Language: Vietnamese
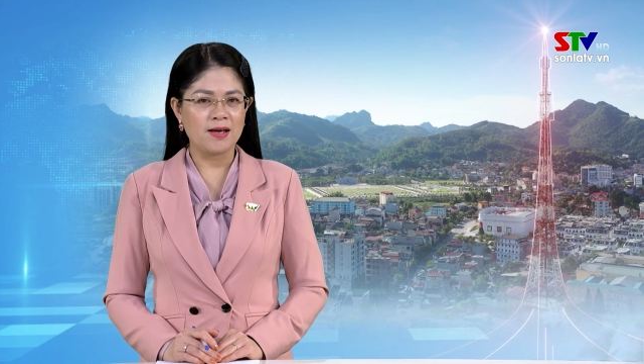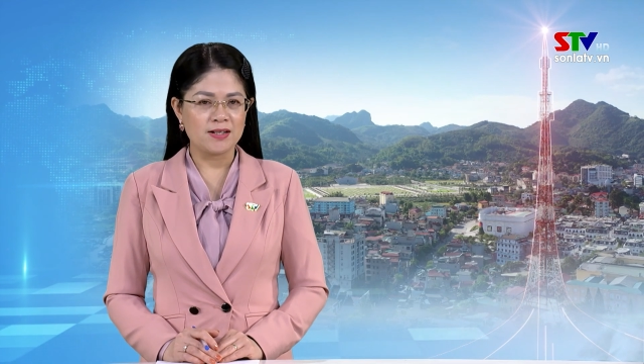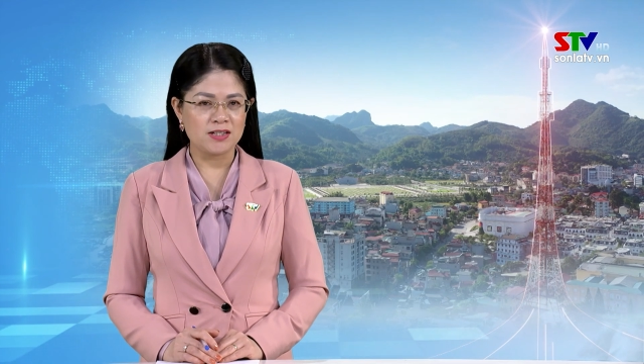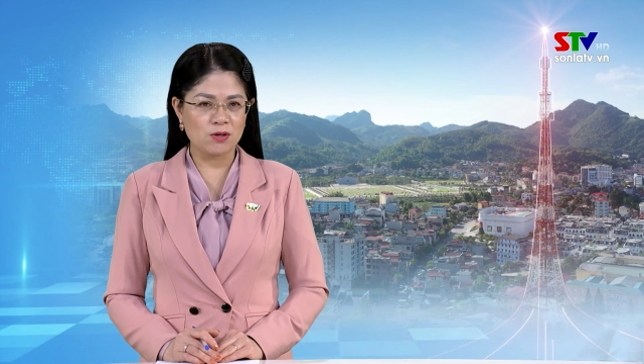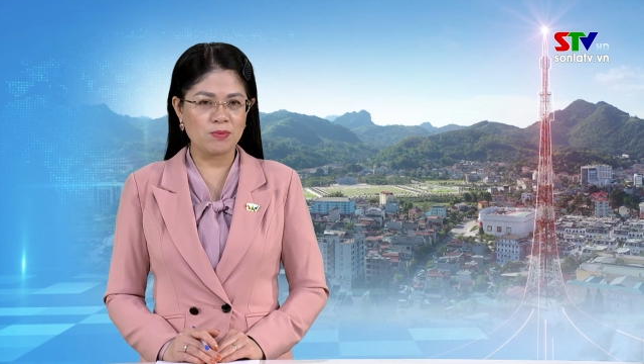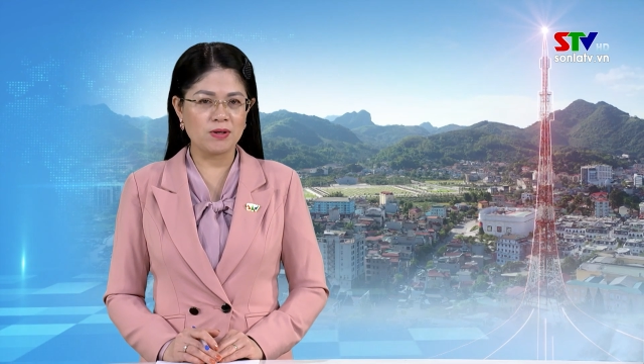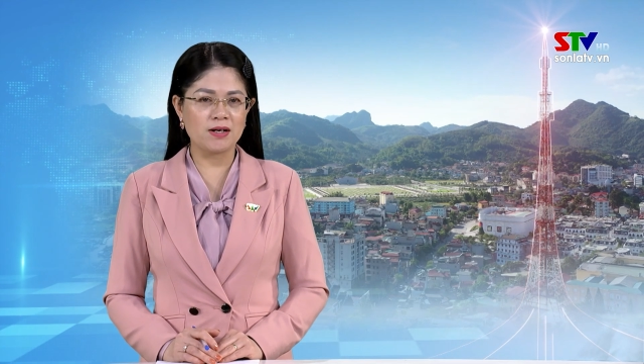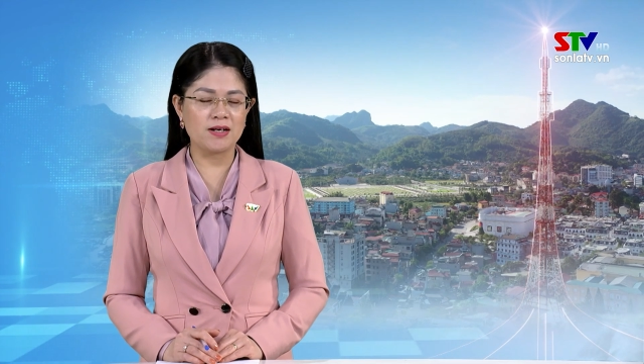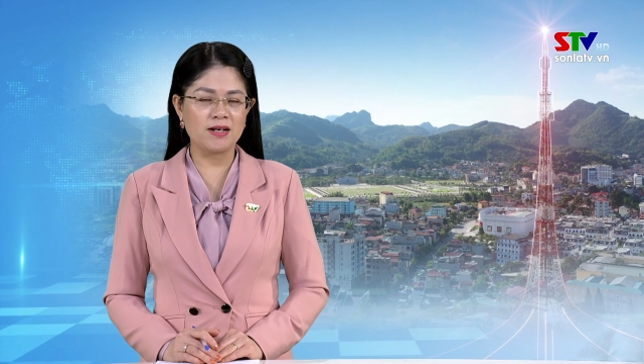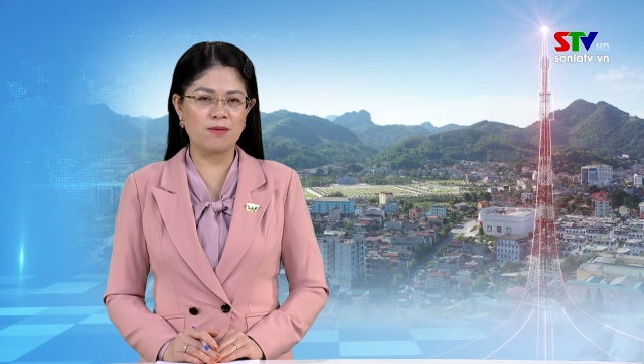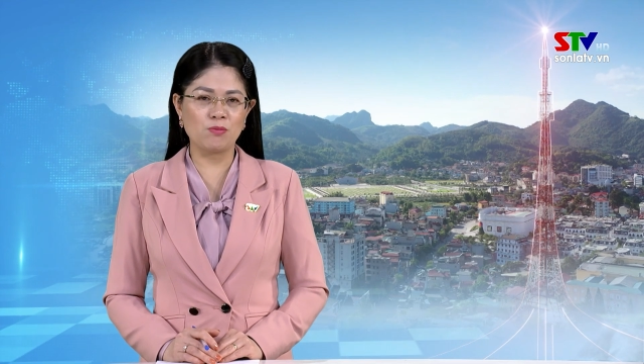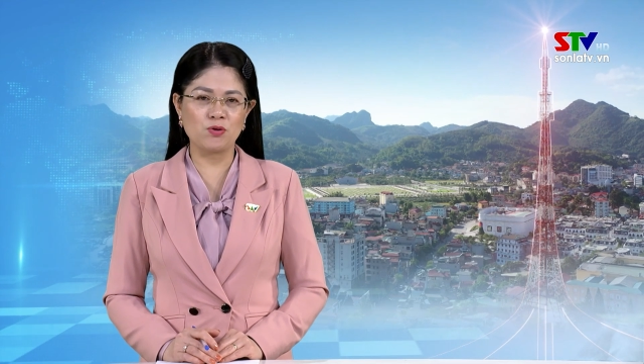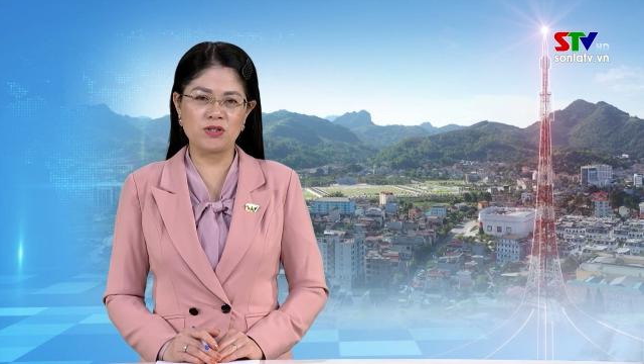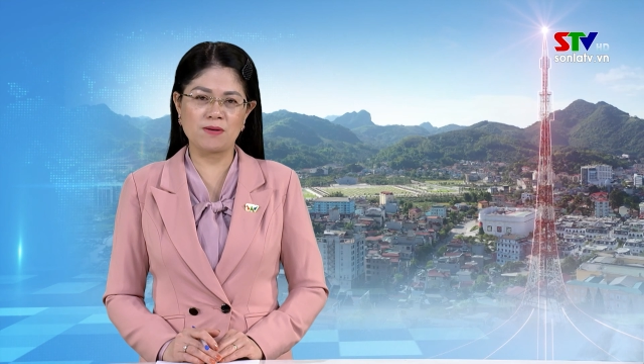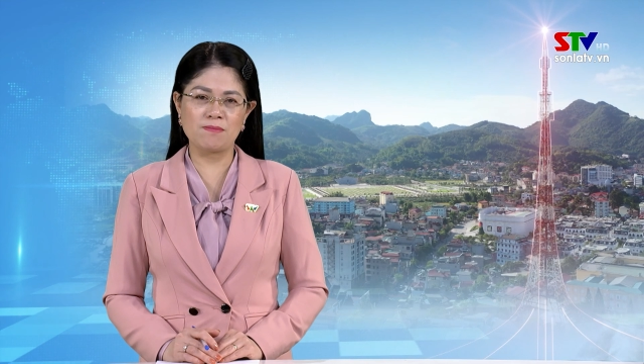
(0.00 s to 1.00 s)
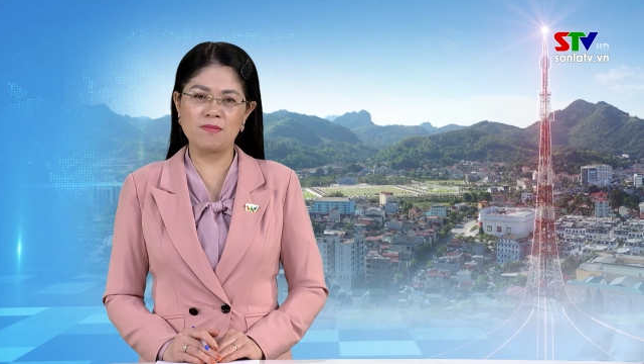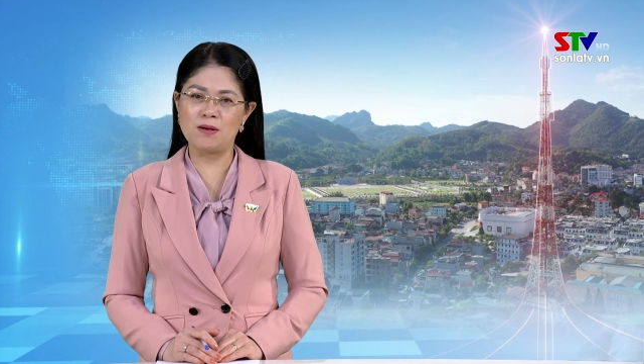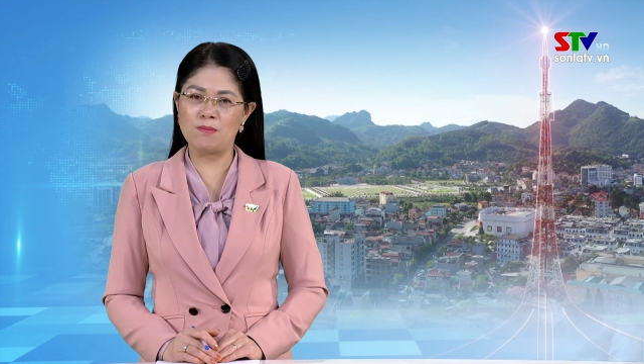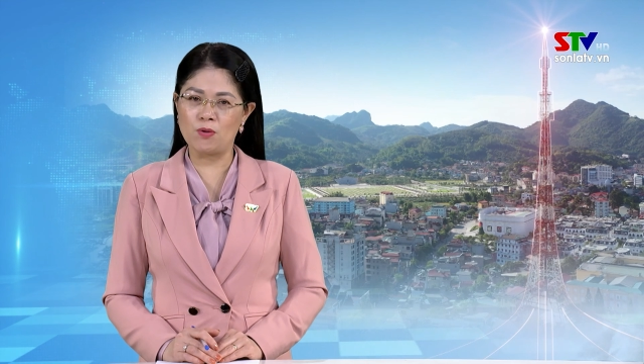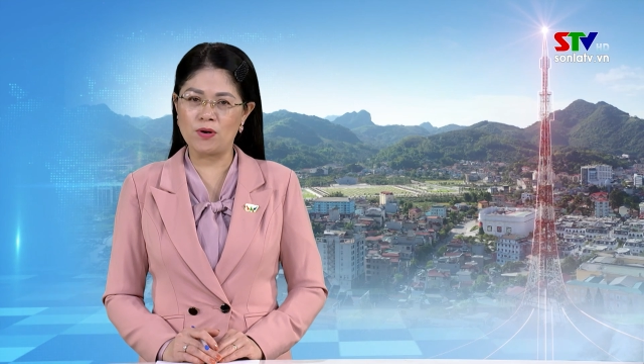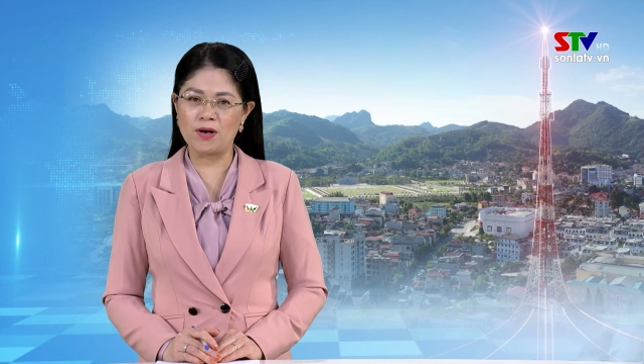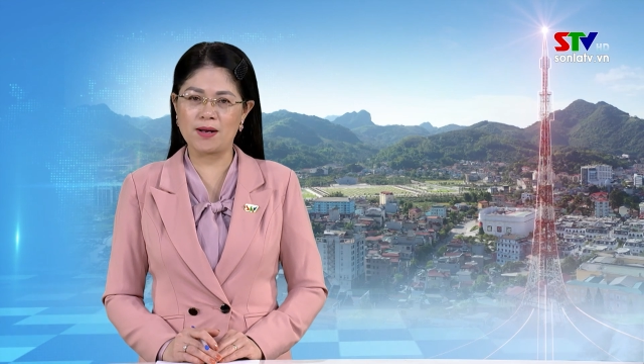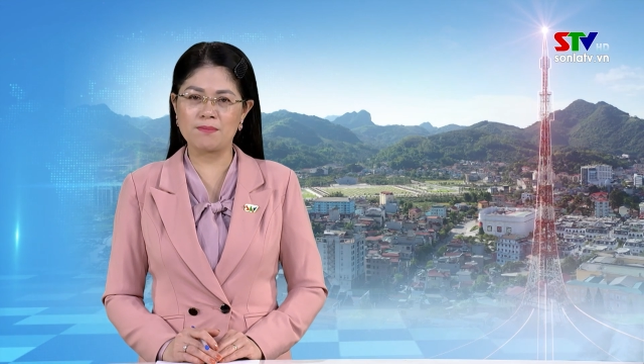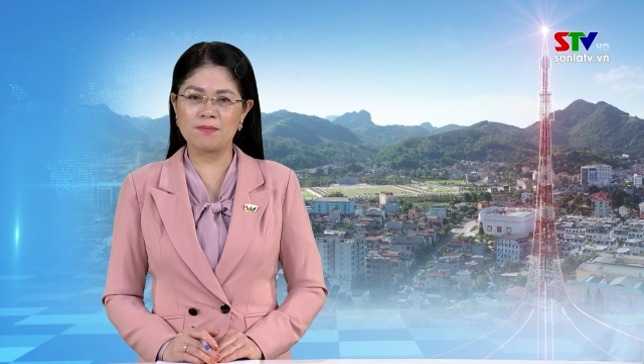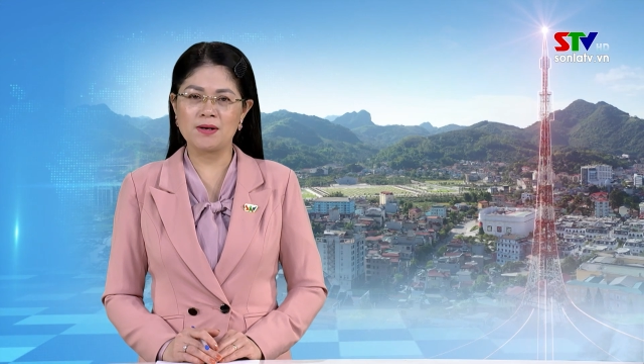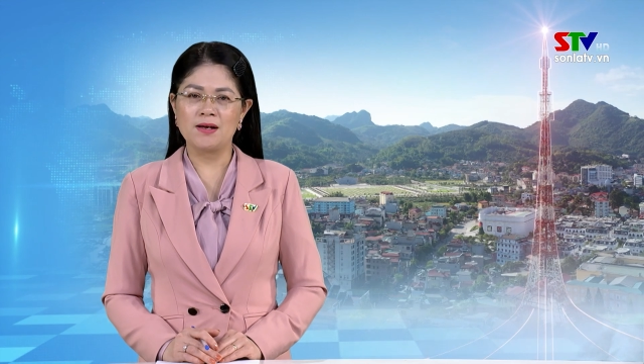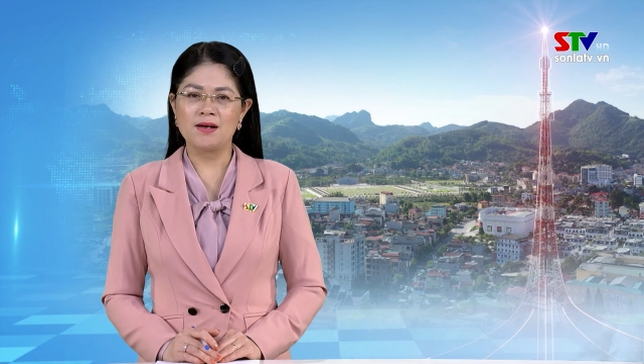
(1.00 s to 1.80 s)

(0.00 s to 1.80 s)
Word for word: chào mừng kỷ niệm 114 năm